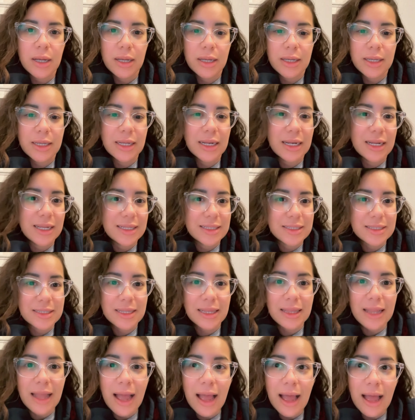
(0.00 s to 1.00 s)
el
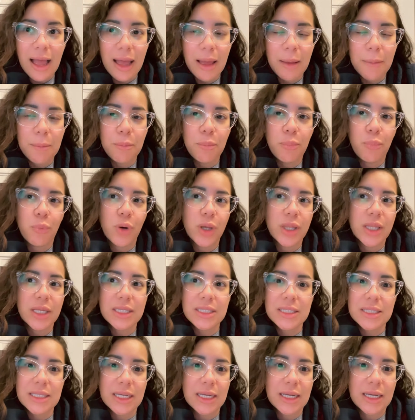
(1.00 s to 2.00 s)
islam, puede
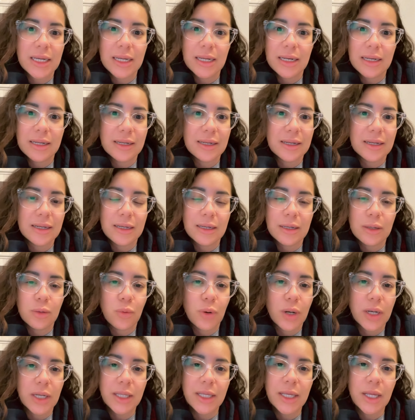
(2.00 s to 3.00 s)
ser
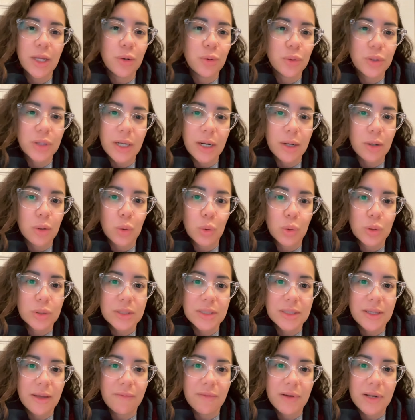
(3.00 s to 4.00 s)
cualquier otra
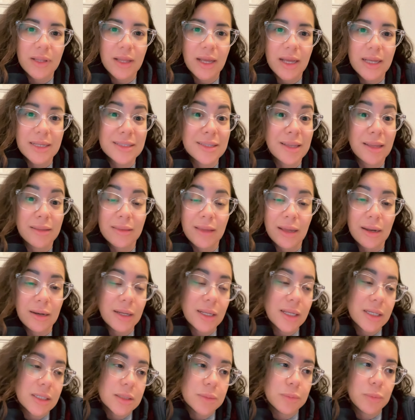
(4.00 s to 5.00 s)
cosa, ¿verdad?
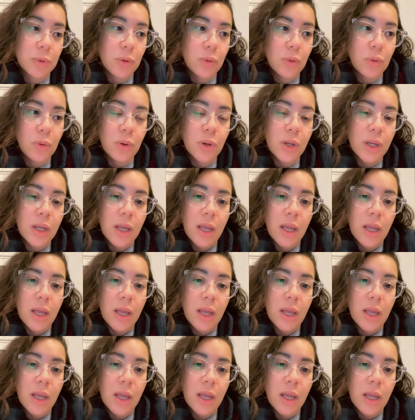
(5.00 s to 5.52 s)
Satanismo.